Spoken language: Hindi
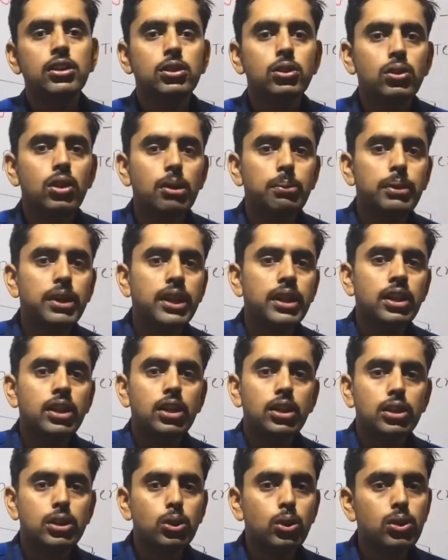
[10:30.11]
तो हमें
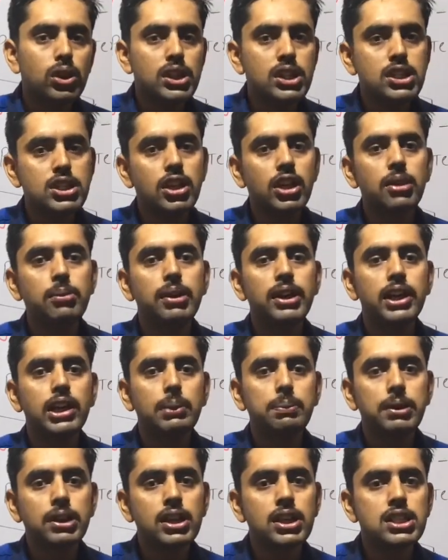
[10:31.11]
दो रजिस्टर्ड
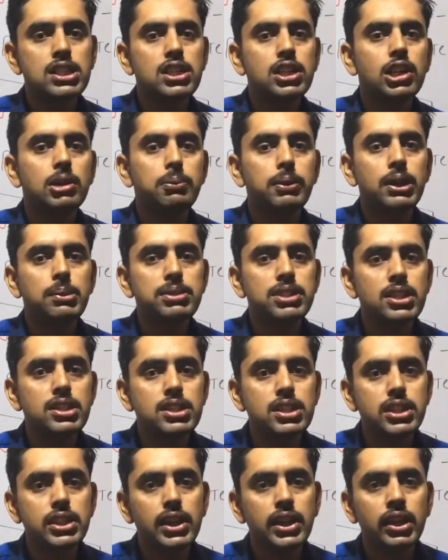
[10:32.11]
मेडिकल प्रैक्टिशनर की परमिशन
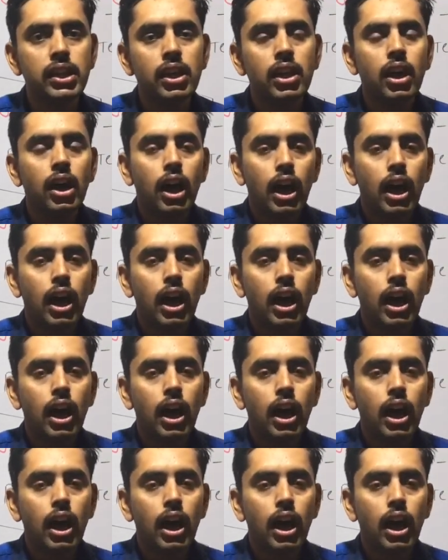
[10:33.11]
चाहिए